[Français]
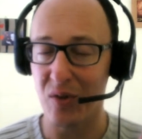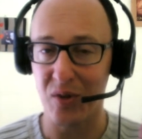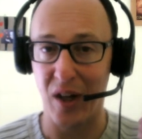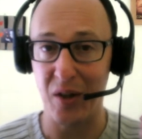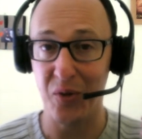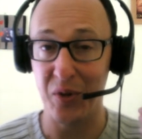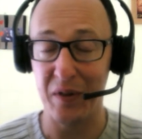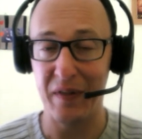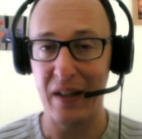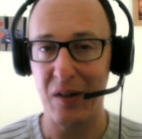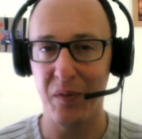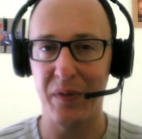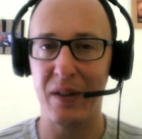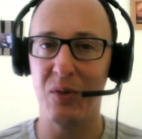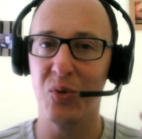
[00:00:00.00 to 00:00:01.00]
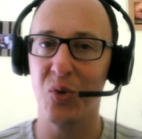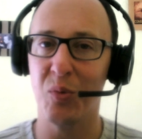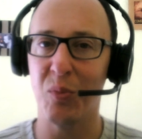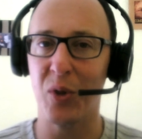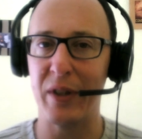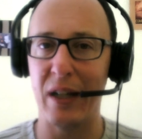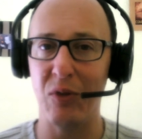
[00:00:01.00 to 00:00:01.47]
à l'univers, on fait nos
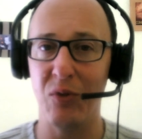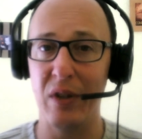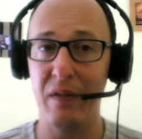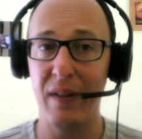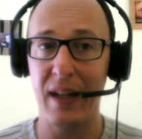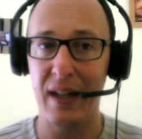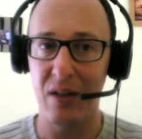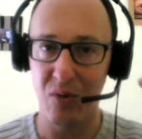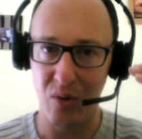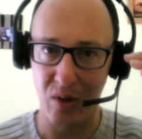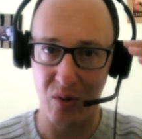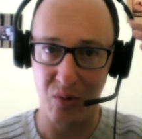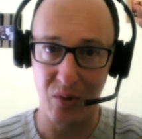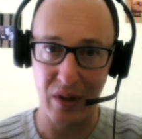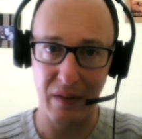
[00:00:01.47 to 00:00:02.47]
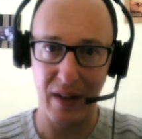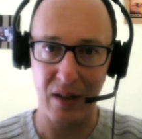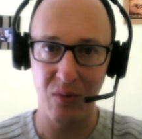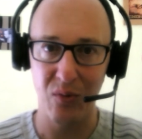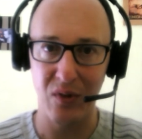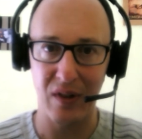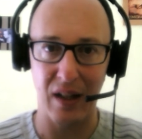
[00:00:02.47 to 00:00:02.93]
demandes à l'univers et
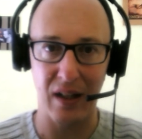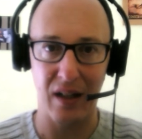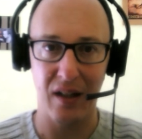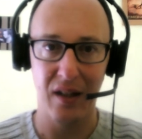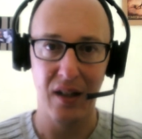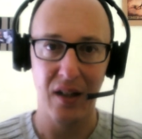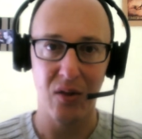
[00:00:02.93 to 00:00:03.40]
l'univers nous sert.